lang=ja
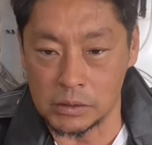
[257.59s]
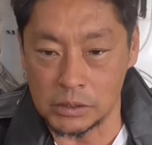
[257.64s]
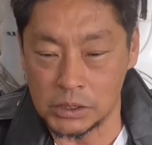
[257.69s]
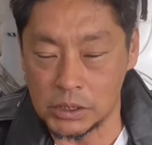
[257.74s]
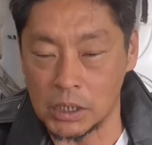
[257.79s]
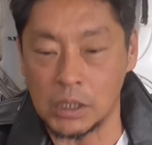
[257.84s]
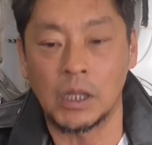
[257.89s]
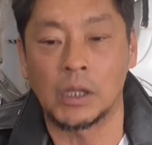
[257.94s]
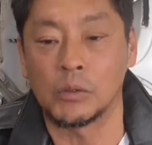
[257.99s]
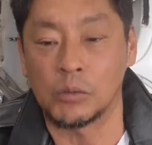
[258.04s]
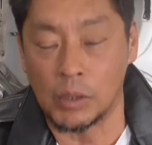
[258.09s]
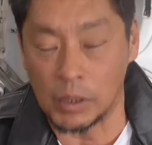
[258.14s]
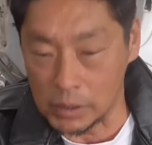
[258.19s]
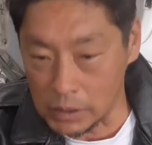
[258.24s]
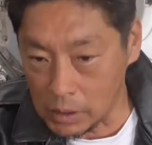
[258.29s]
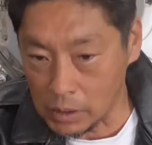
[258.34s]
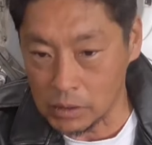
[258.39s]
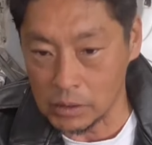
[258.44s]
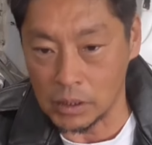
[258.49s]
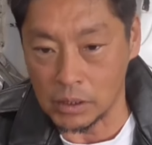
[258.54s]
してたのか
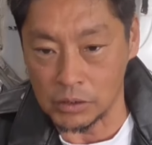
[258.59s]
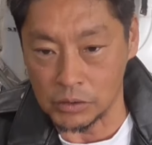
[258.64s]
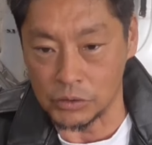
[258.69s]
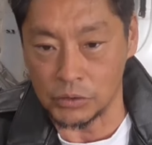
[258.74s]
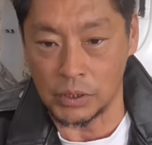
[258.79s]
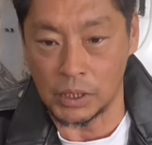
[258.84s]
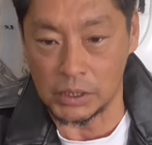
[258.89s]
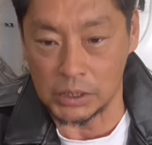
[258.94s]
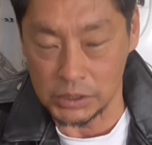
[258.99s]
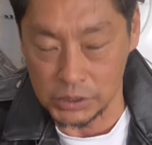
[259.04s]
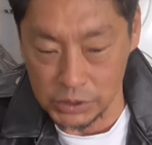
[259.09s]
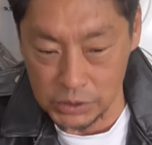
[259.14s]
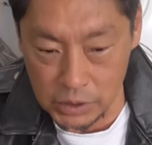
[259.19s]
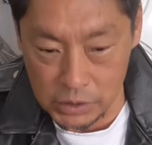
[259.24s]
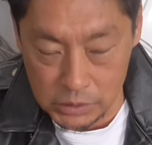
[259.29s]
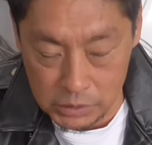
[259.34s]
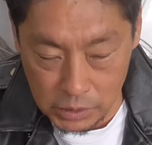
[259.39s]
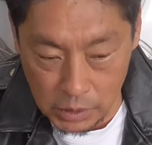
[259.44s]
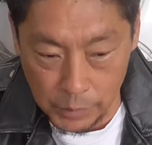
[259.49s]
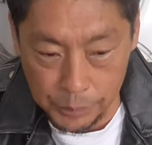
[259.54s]
ななんていう話
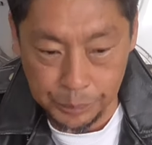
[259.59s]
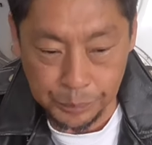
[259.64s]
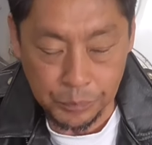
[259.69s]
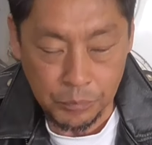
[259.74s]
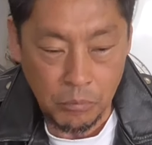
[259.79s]
でさ